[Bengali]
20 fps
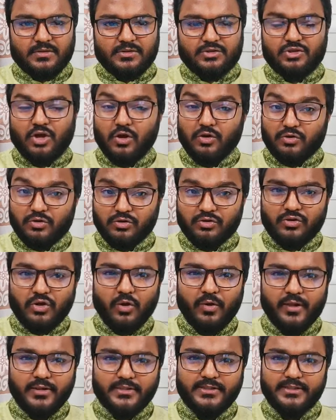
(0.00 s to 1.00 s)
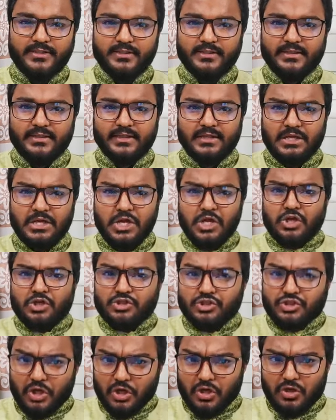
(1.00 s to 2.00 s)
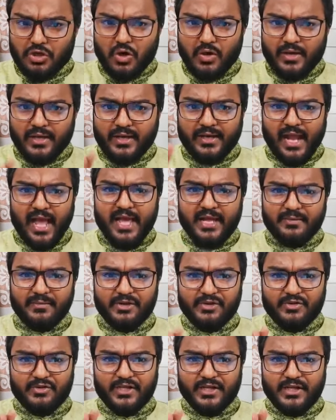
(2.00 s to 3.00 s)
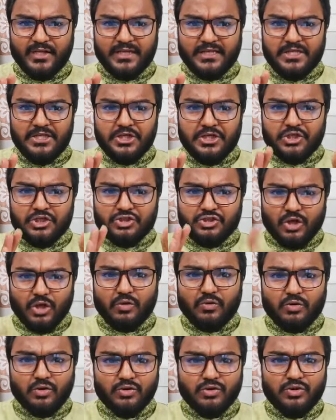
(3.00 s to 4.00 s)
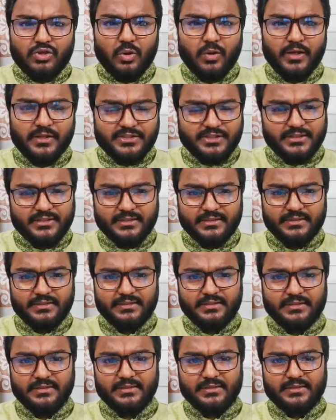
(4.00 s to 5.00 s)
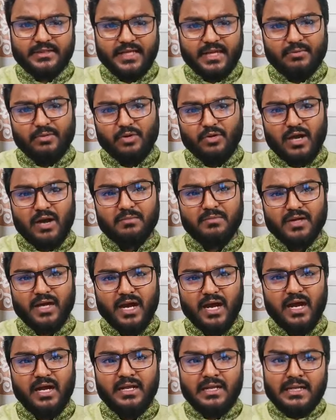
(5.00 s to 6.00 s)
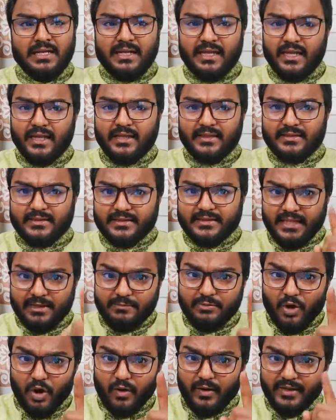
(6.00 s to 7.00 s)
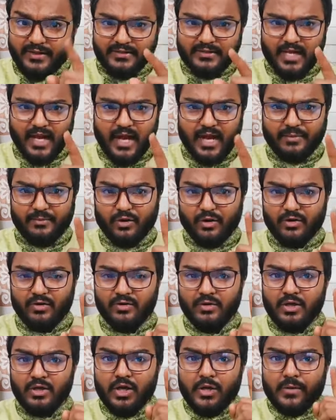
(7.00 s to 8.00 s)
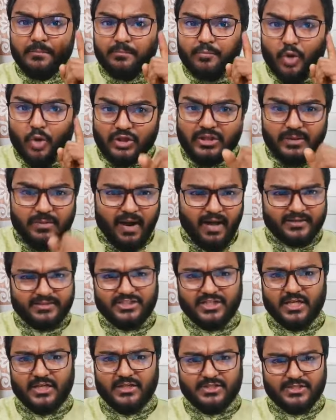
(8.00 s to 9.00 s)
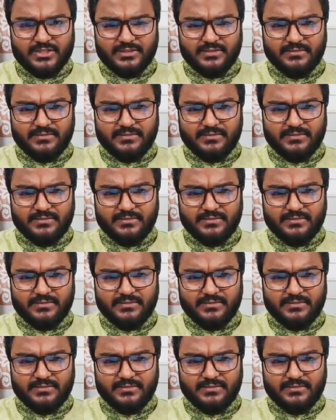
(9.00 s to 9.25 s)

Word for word: সংক্ষুব্ধ হয়েছি জনগণ এই রায়ের বিরুদ্ধে সংক্ষুব্ধ হয়েছে এবং আমরা এর তীব্র নিন্দা এবং প্রতিবাদ জানাচ্ছি